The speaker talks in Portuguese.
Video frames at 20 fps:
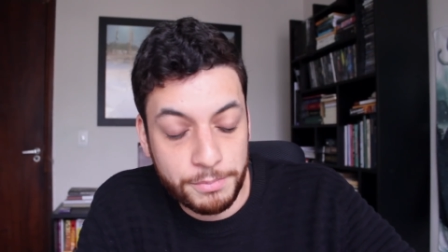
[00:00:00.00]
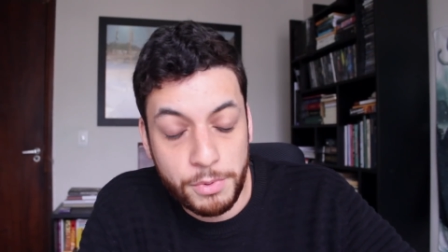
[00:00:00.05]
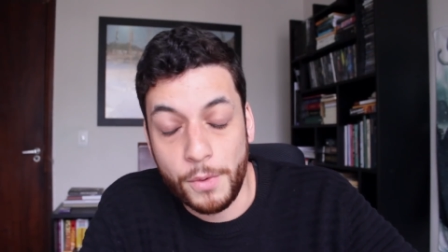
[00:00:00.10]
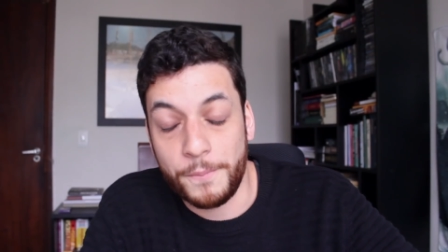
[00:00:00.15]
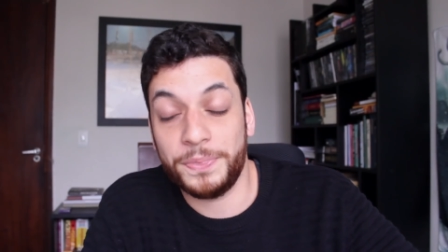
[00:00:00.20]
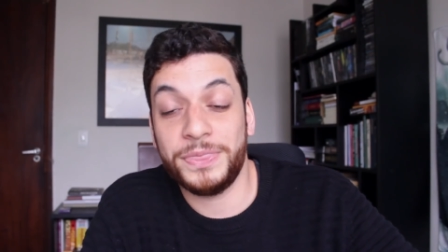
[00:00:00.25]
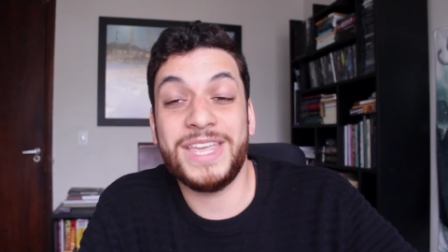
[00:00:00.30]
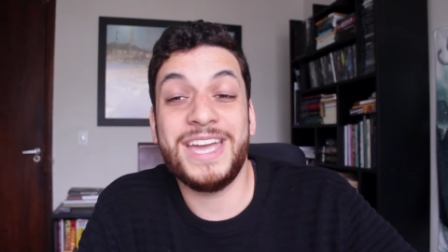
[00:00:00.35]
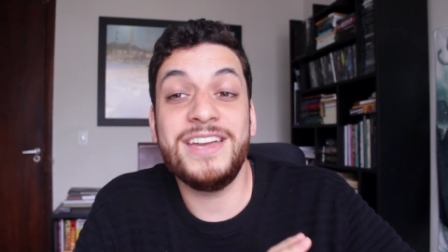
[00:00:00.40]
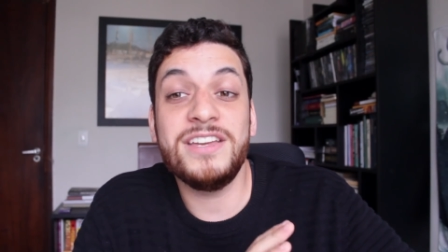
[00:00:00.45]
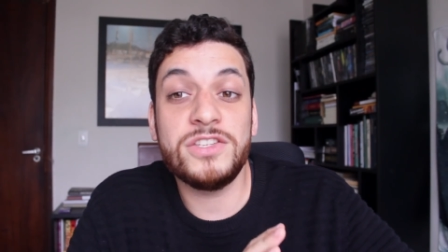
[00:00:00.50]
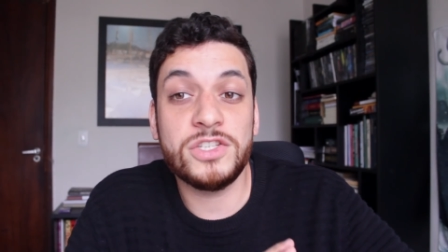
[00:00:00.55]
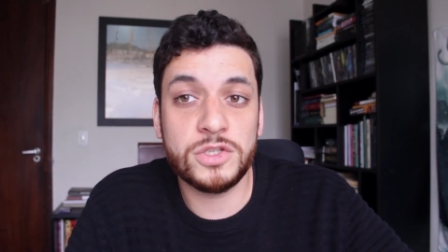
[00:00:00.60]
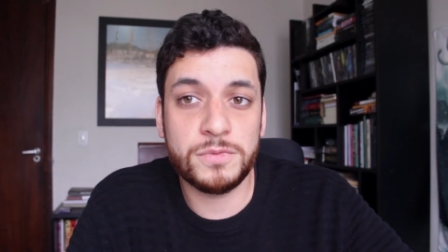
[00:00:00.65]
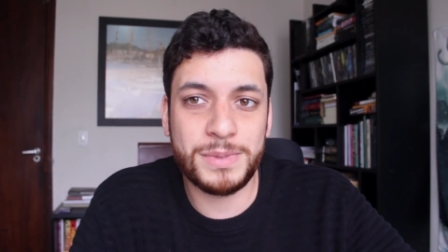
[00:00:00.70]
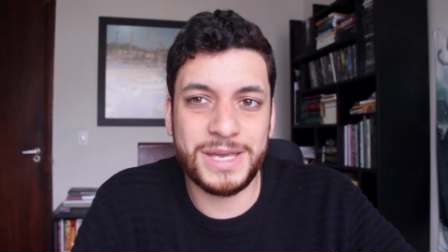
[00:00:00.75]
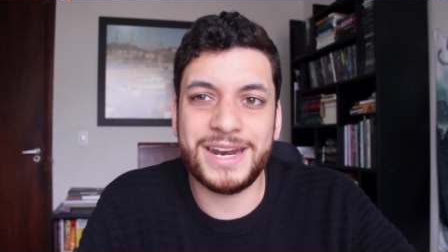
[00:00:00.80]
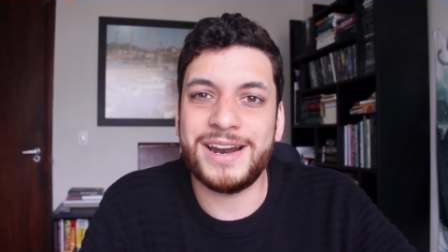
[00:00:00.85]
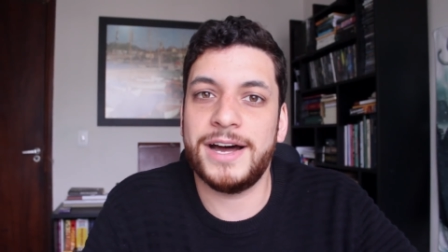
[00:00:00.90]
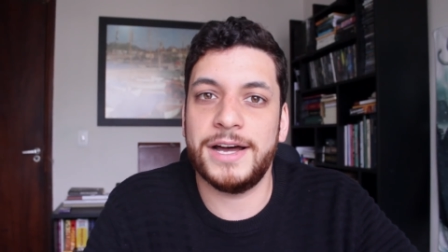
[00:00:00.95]
Bom, é
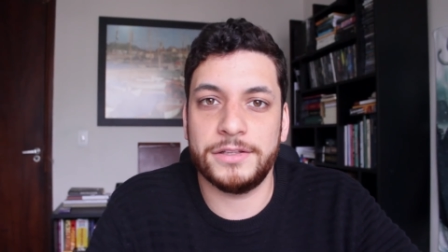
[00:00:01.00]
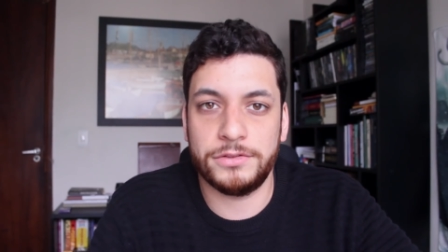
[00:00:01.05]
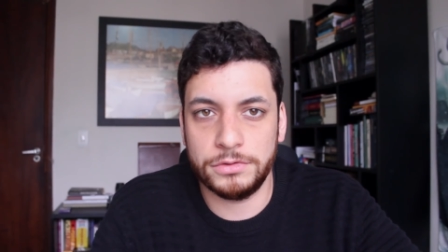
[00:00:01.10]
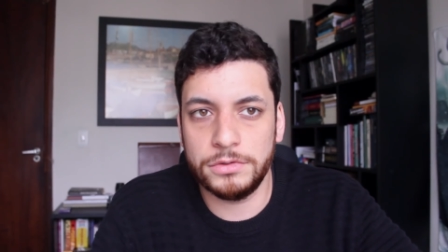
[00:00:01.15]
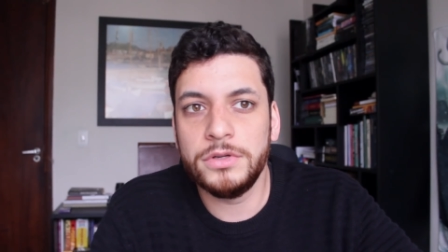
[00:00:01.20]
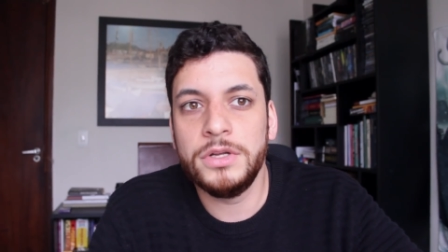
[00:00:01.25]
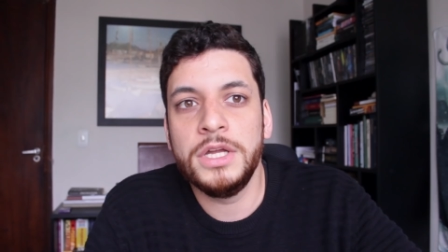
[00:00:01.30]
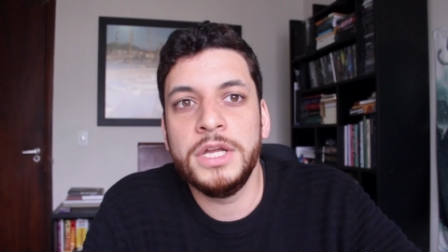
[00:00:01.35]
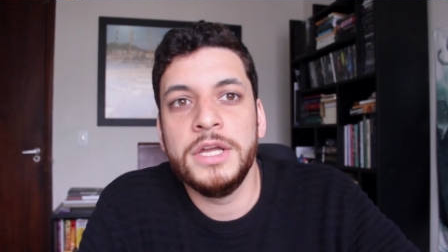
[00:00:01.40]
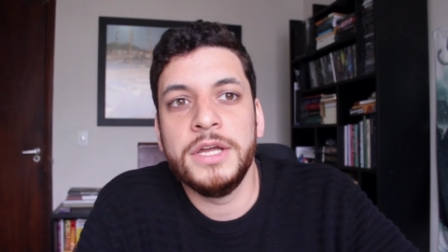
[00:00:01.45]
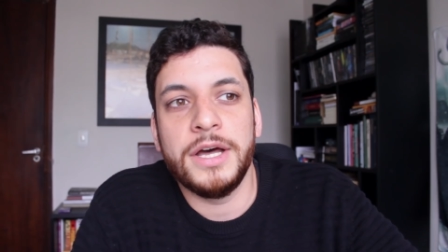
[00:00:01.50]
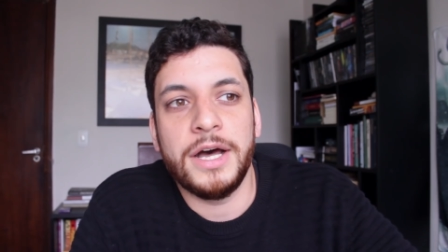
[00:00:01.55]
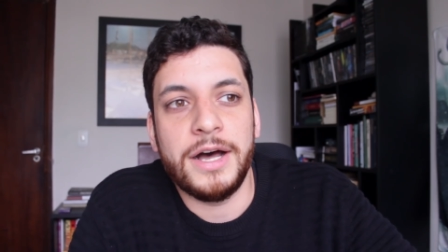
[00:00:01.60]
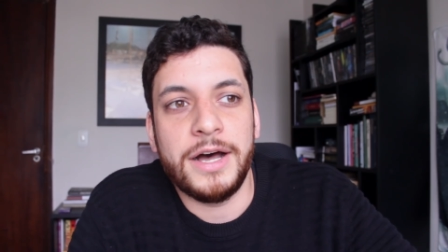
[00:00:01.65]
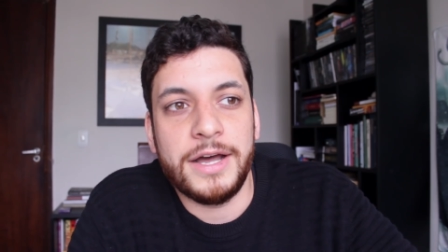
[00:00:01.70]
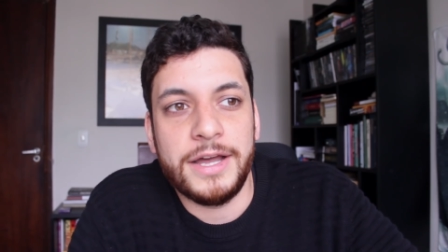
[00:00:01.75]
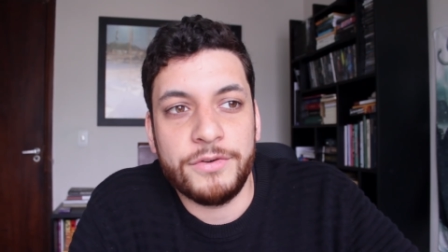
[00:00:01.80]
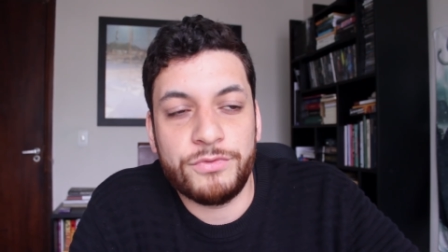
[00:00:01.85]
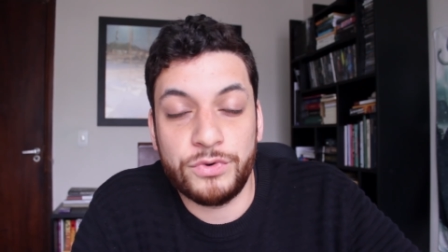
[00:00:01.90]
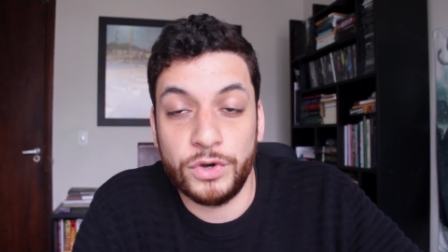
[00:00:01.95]
esperado,
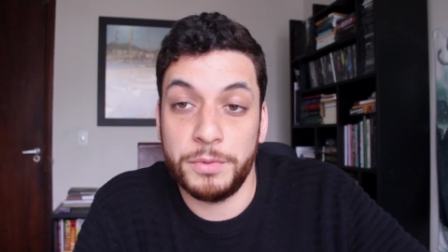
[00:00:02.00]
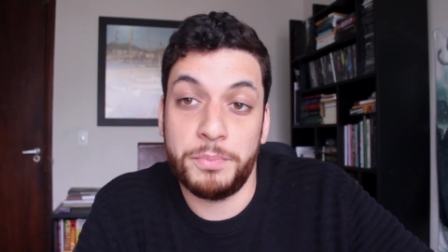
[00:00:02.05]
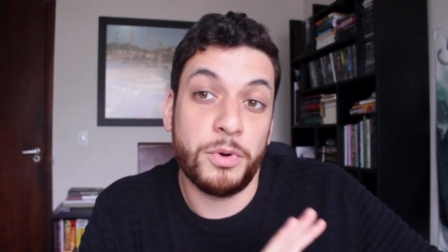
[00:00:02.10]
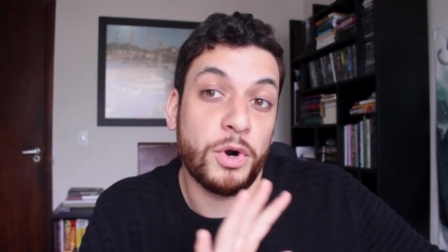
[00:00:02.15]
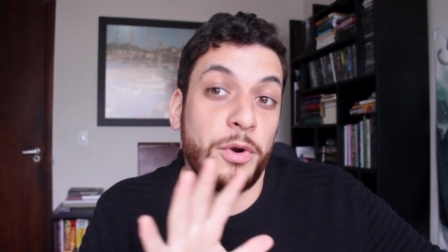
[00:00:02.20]
ah, foi